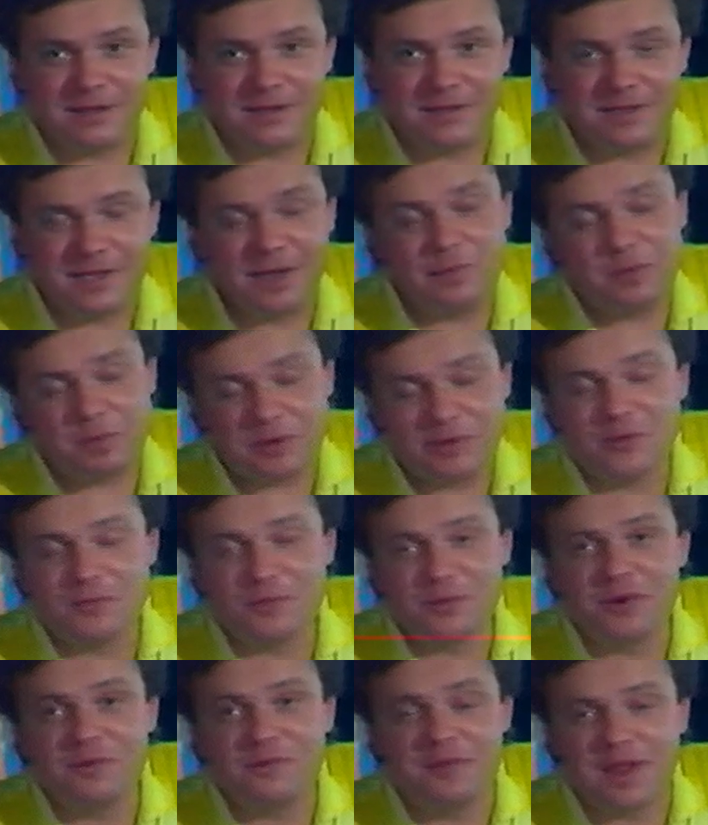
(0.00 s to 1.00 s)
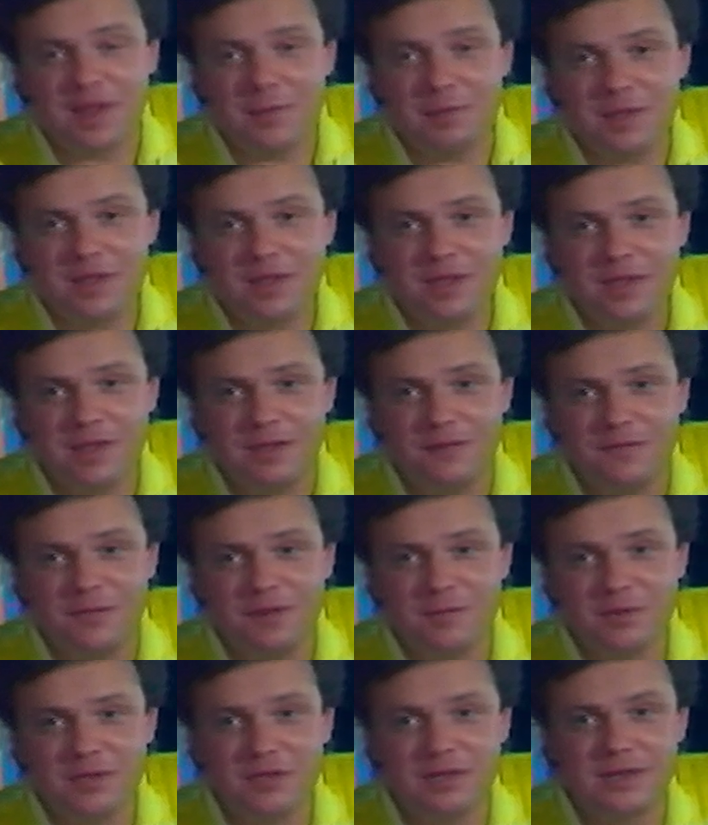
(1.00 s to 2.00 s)
С тех пор прошло много времени, и
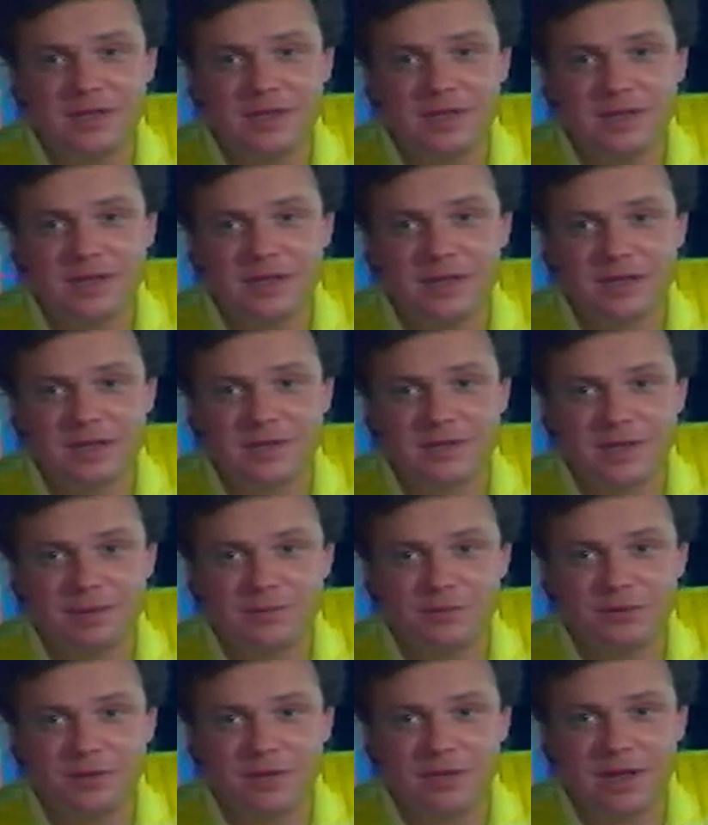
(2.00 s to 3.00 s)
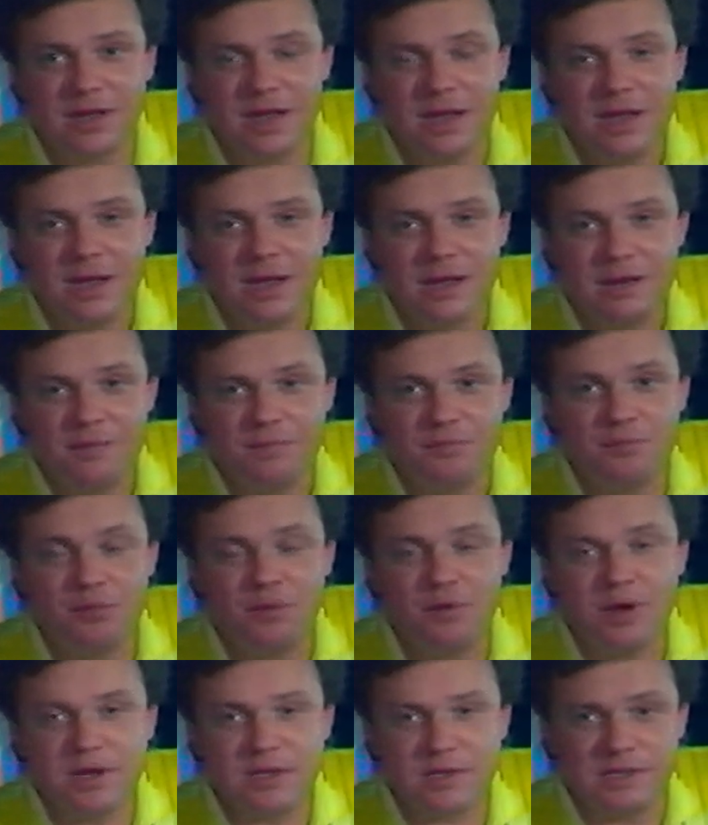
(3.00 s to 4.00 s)
фирма Nintendo разработала
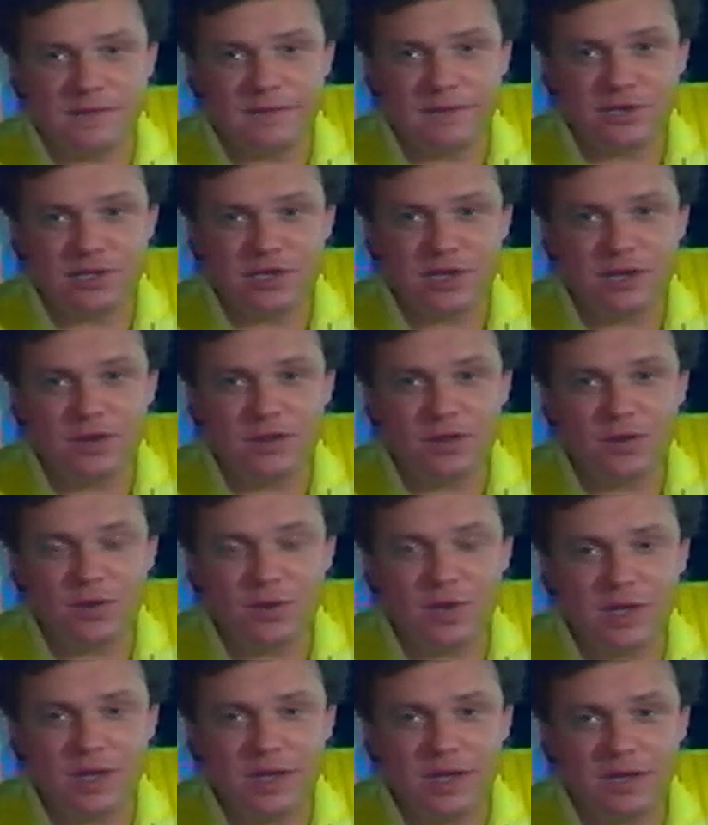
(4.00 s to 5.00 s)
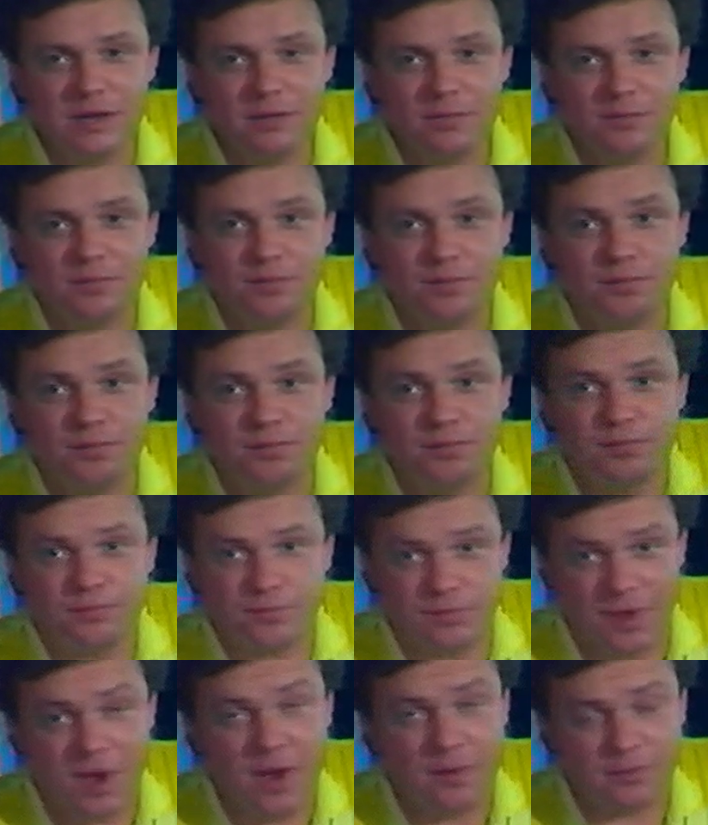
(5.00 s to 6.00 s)
более совершенную и,
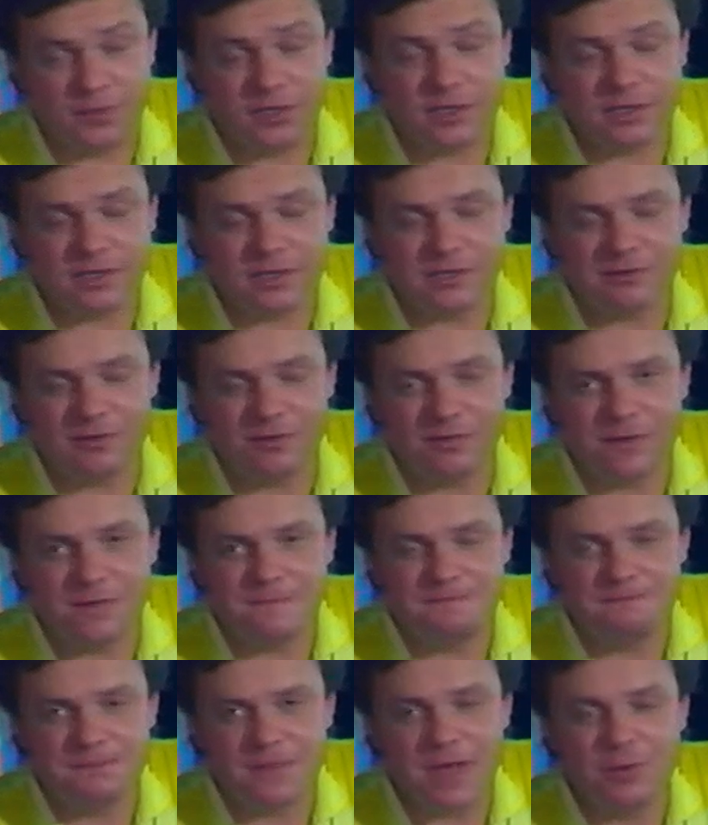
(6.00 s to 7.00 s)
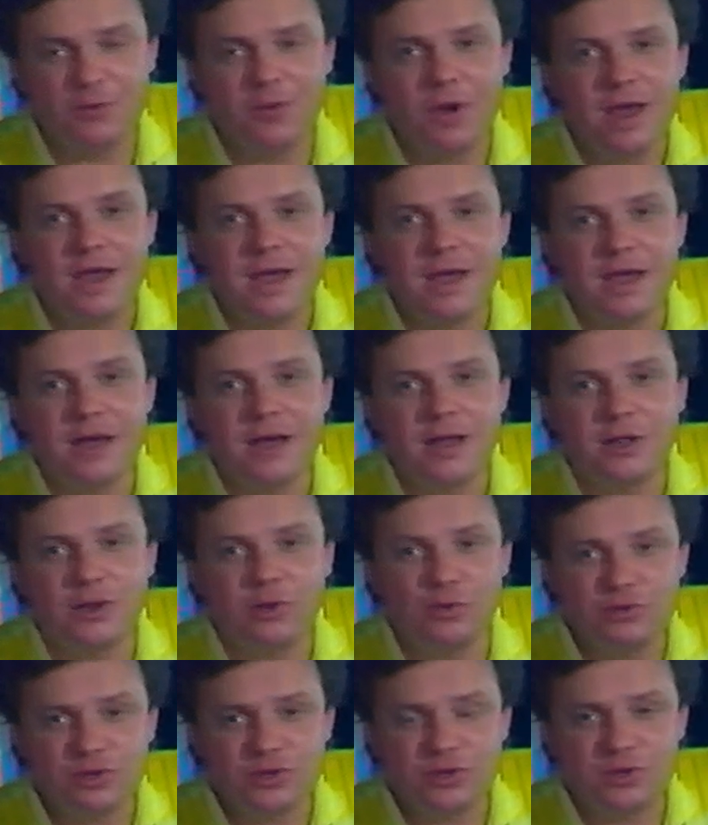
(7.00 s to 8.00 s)
я вам честное слово даю,
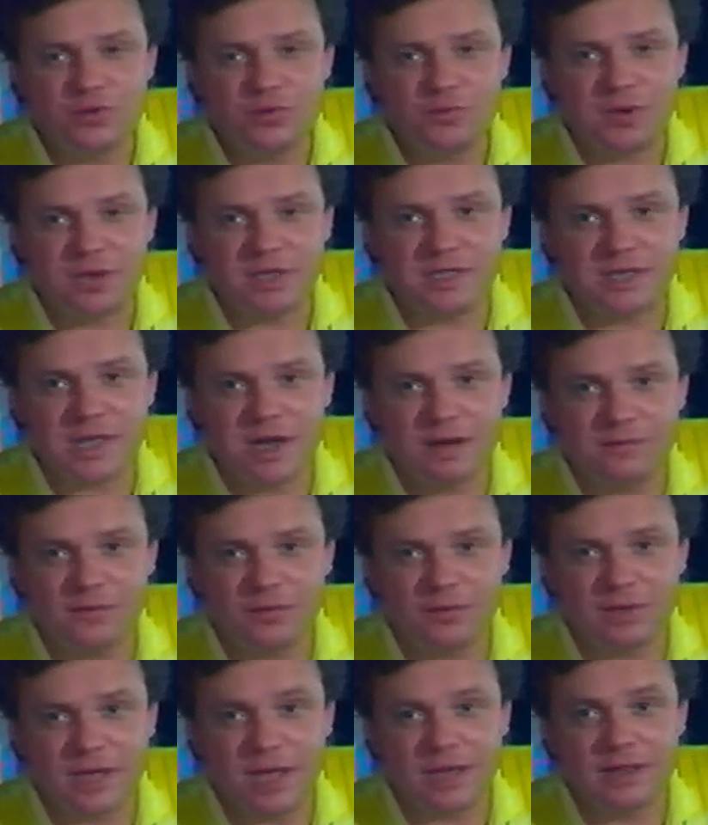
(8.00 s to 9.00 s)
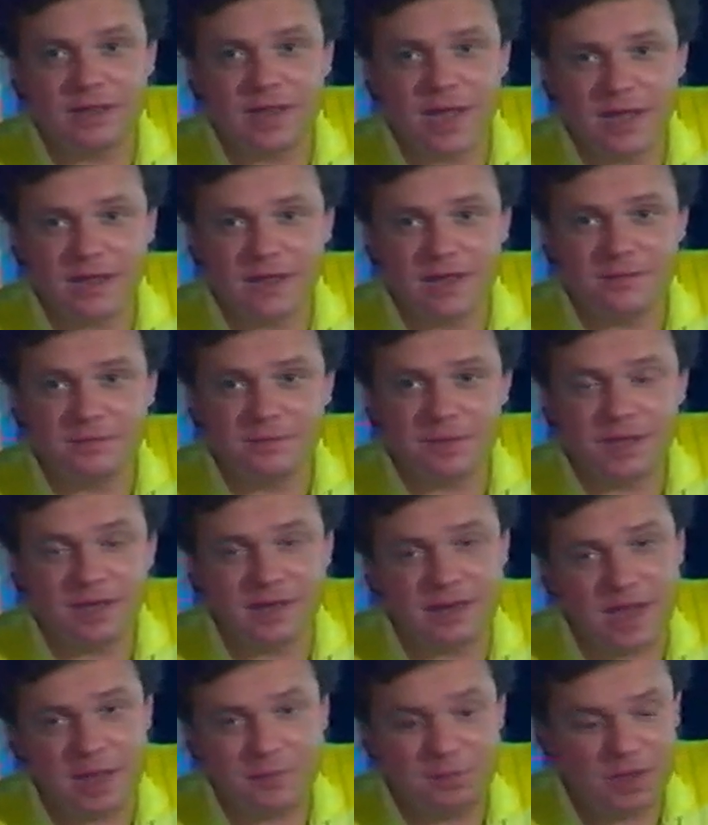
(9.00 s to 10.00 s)
лучшую приставку на данном
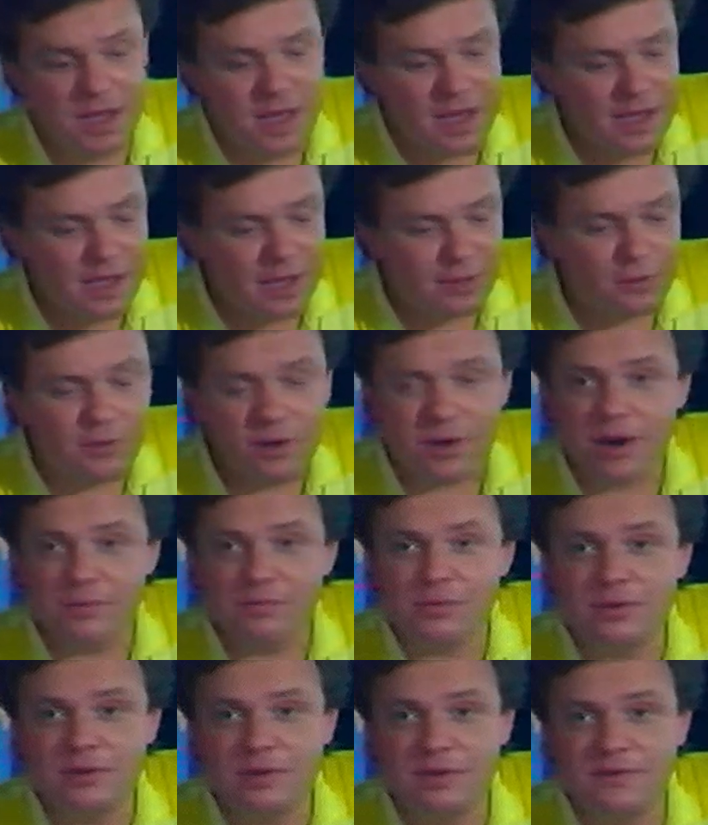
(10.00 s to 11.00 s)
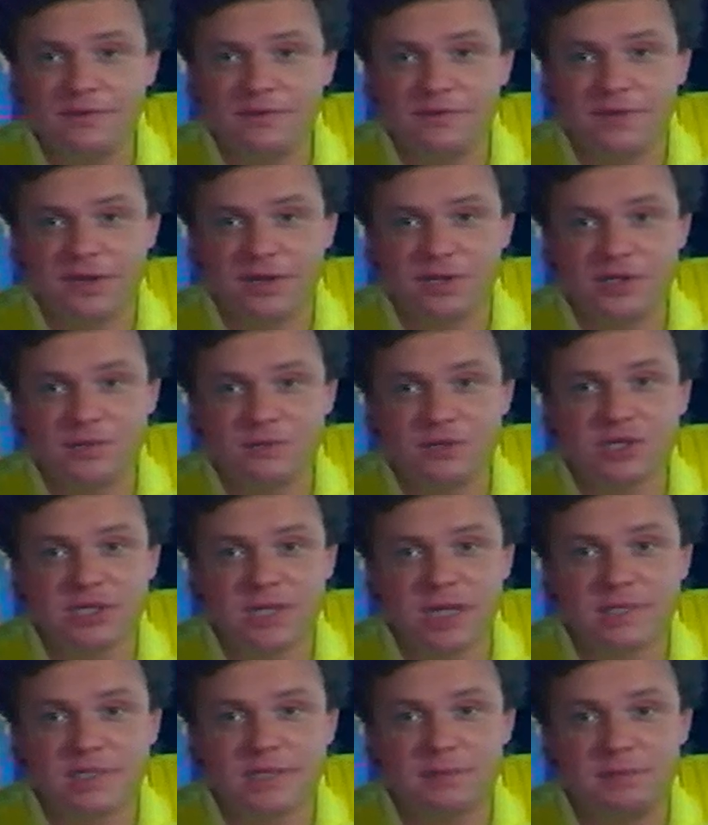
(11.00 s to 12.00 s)
этапе, которая работает в режиме
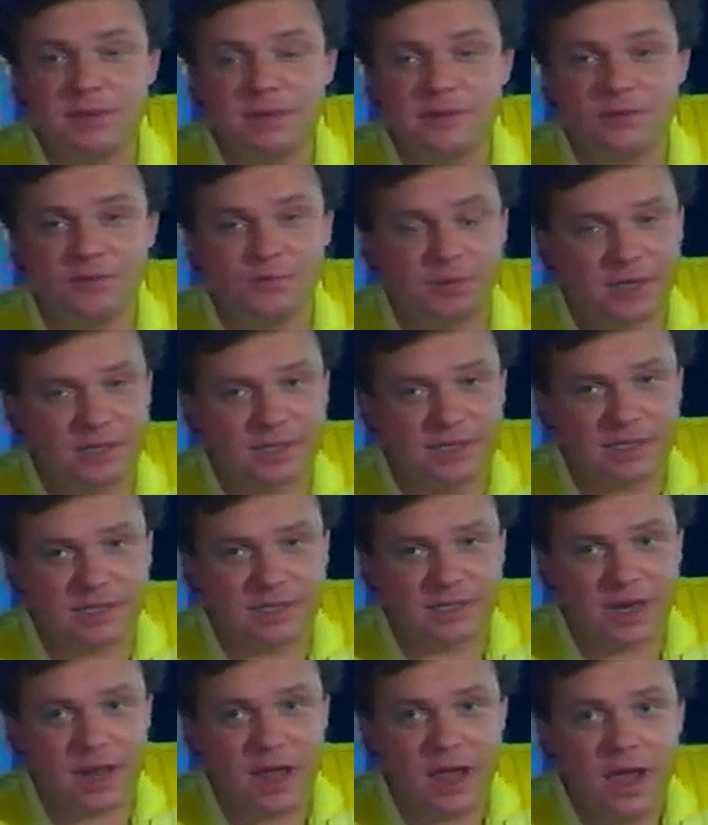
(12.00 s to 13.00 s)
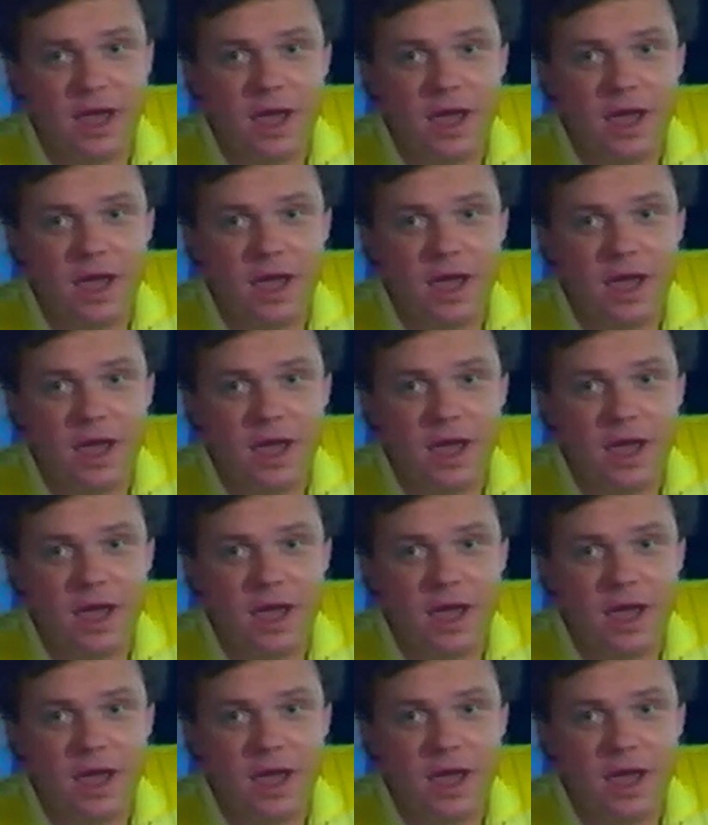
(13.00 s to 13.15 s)
16-битного процессора.